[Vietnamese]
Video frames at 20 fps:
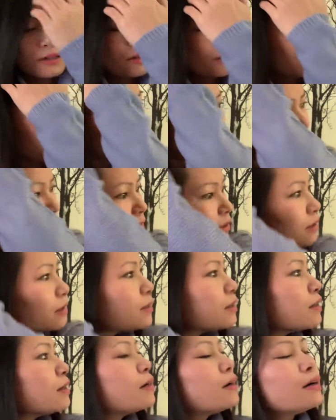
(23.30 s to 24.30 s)
Mình
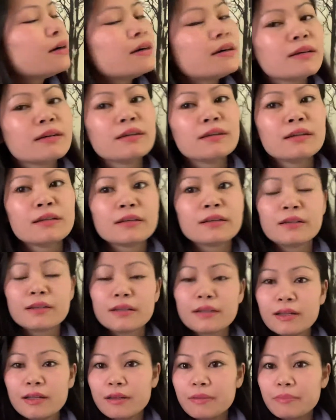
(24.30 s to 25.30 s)
ờ,
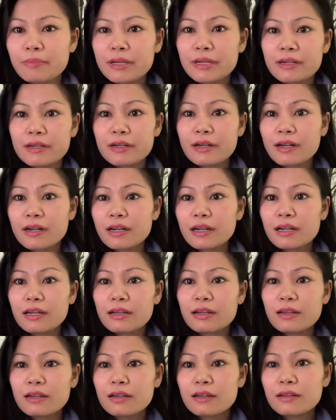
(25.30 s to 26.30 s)
mình rất
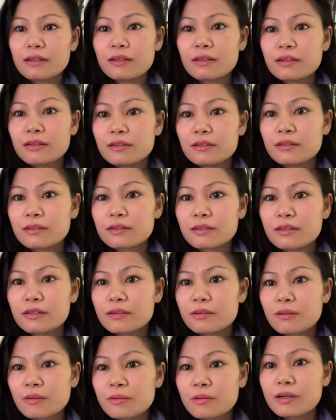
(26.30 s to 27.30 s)
là người
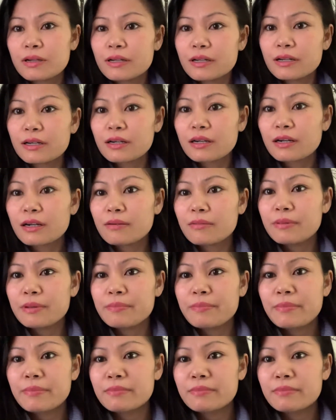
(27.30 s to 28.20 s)
con người rất là bị